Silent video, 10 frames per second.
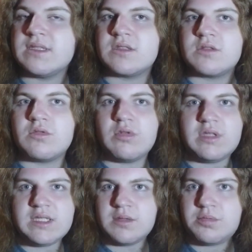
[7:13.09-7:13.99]

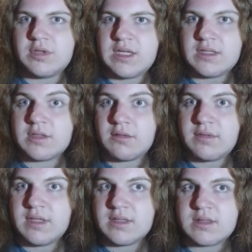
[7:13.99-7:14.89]
escolhida por ele,
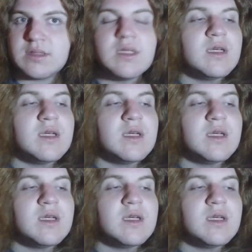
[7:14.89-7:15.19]
talvez.